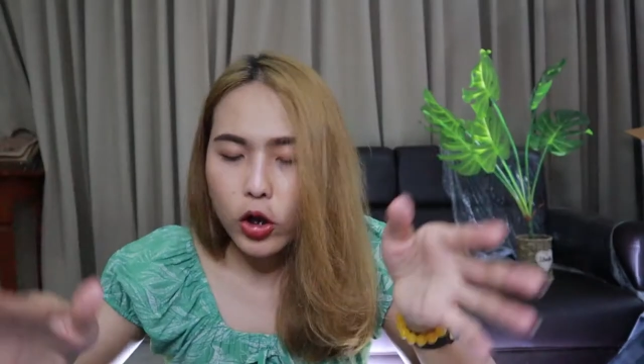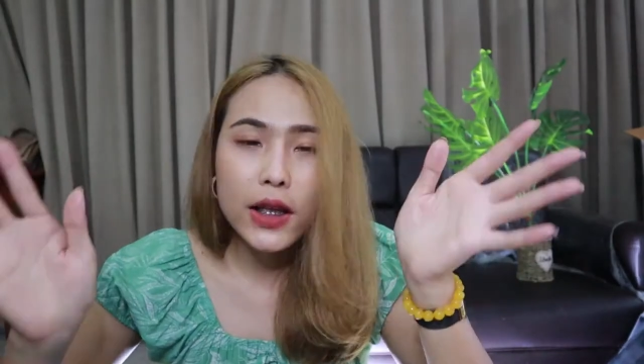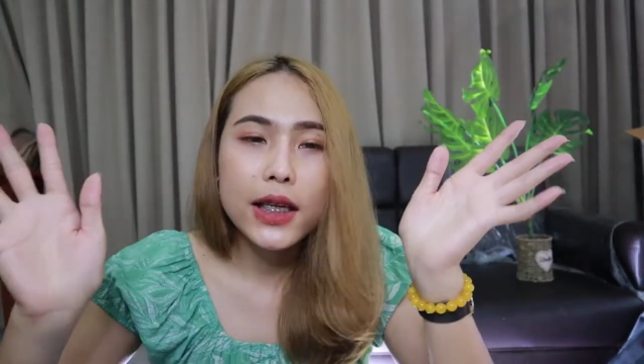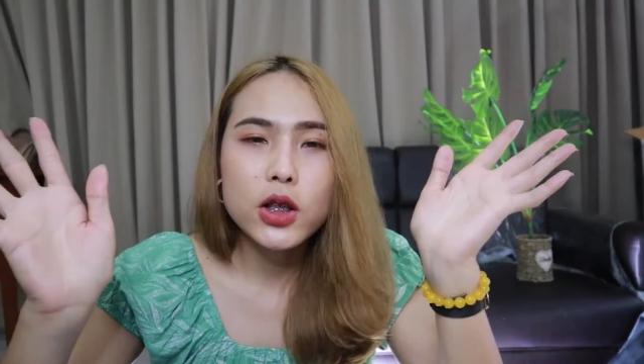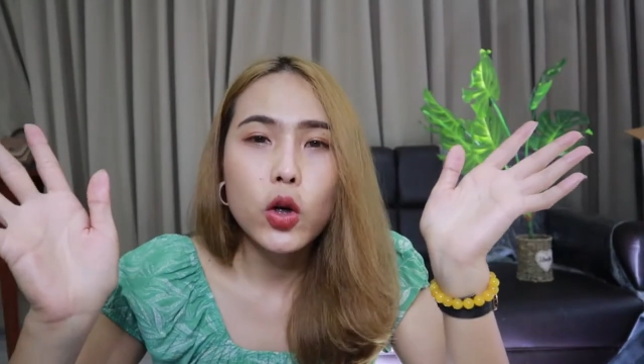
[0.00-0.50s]
โร
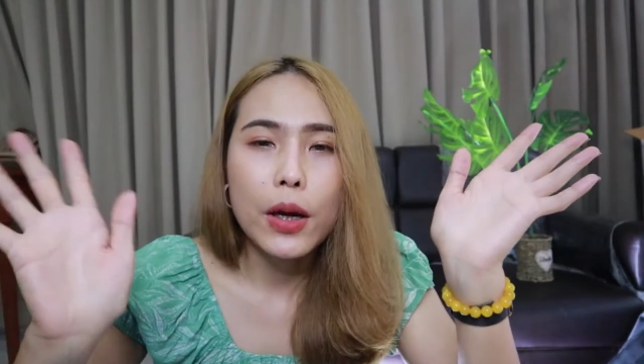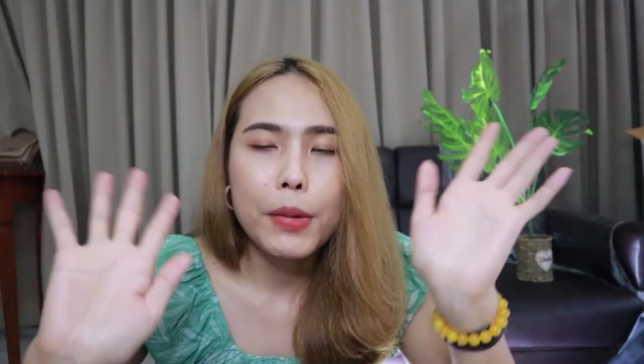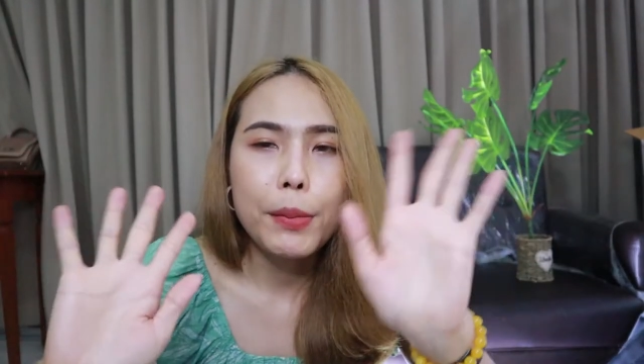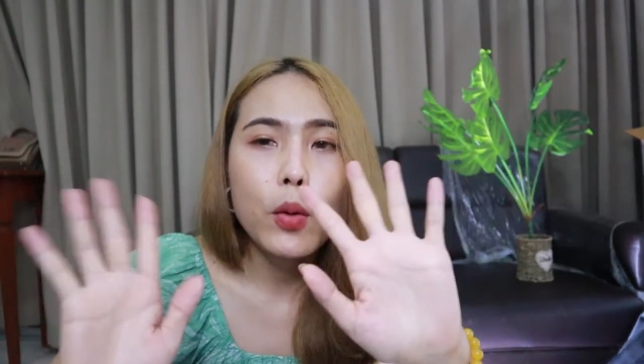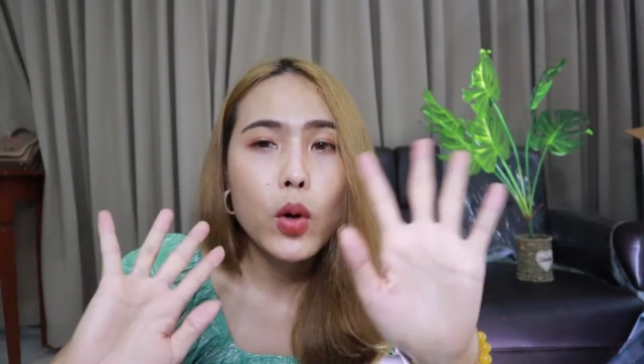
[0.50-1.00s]
ตีสด
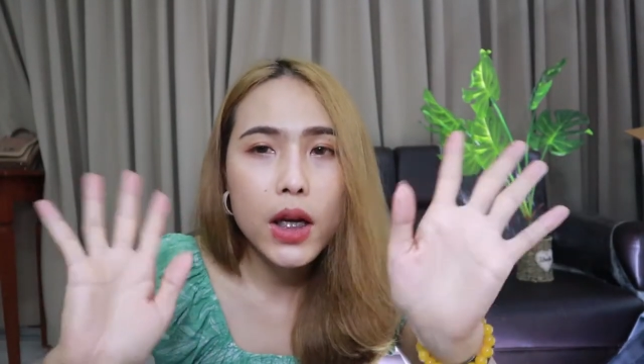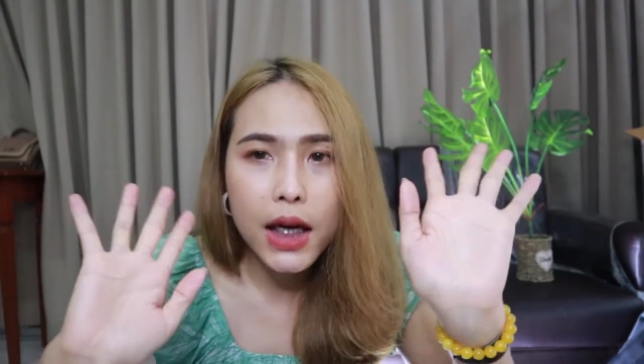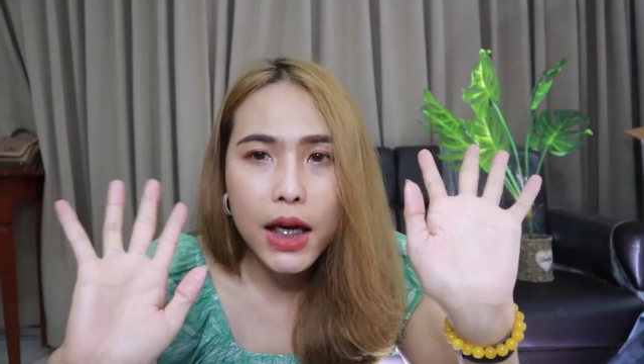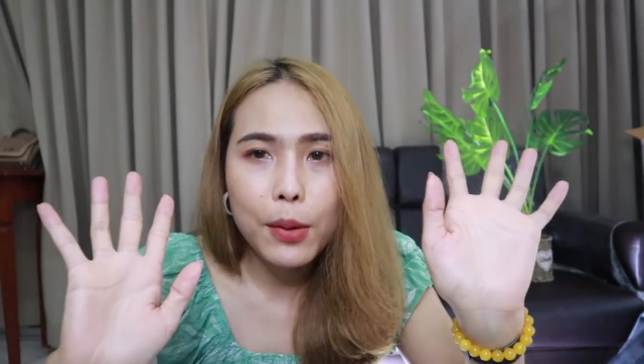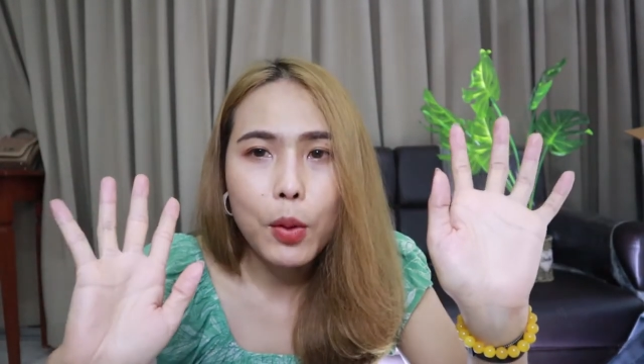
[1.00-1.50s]
อ่ะมันไม่ควร
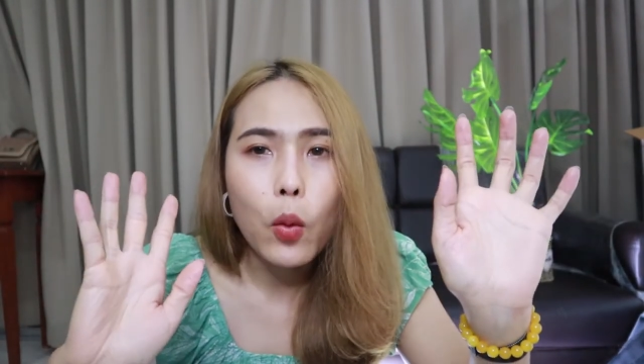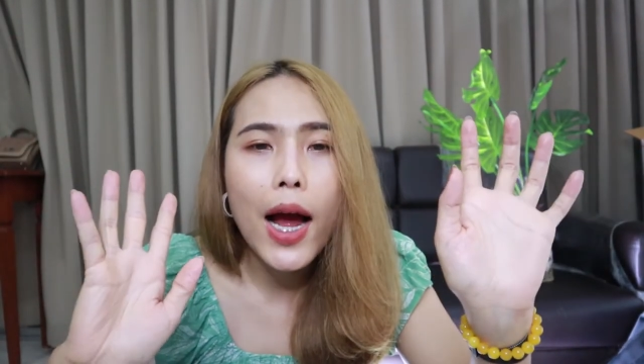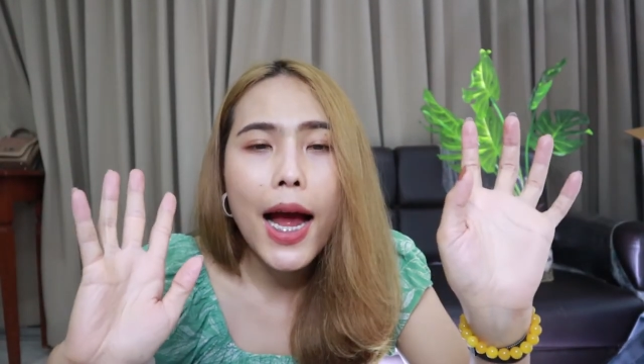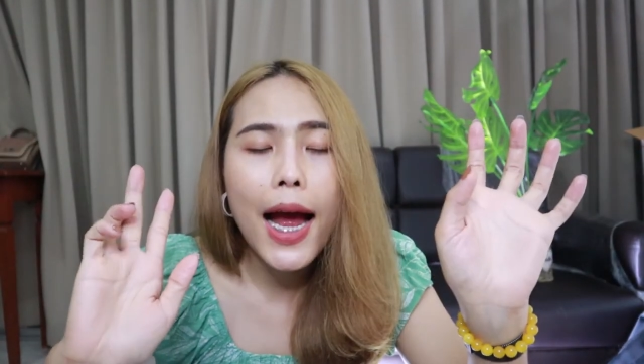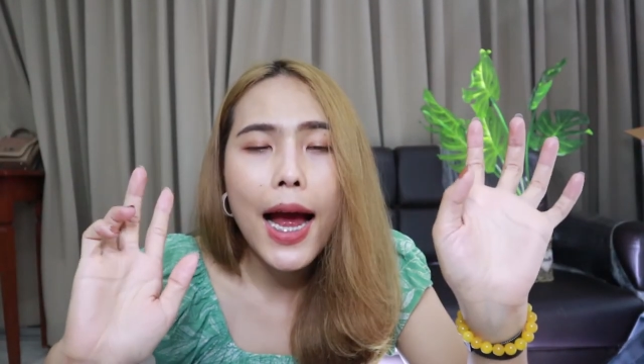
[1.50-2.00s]
กินเพราะ
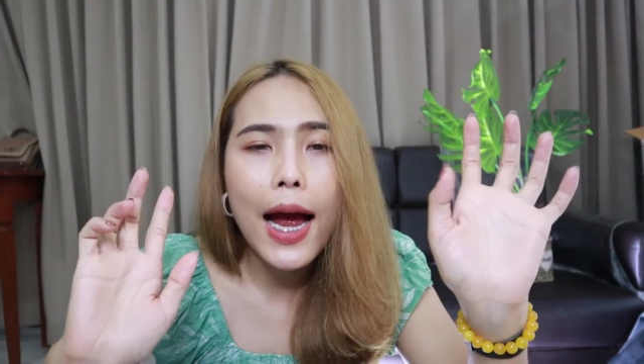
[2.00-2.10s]
ว่า